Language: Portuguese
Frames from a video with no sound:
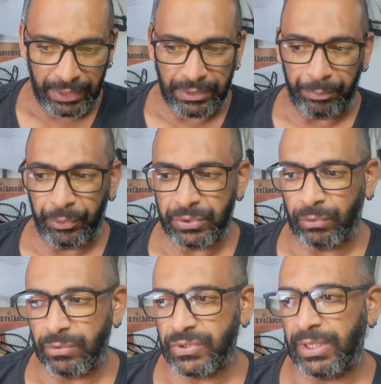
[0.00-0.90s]
Depois eu
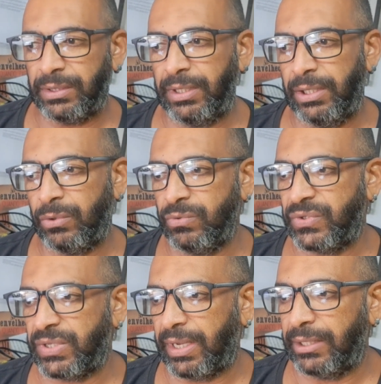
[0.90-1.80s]
consertei um
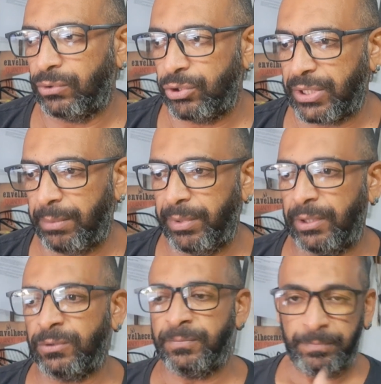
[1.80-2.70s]
secador de
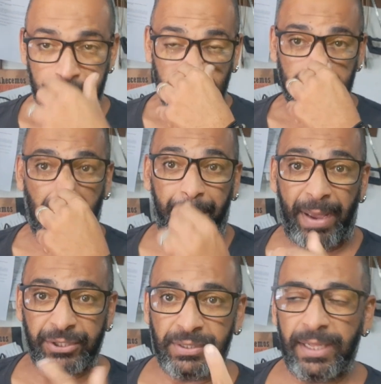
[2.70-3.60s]
cabelo na tá?
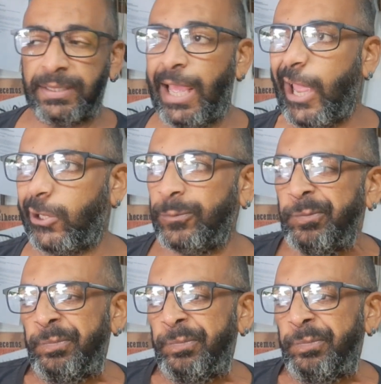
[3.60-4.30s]
parte da tarde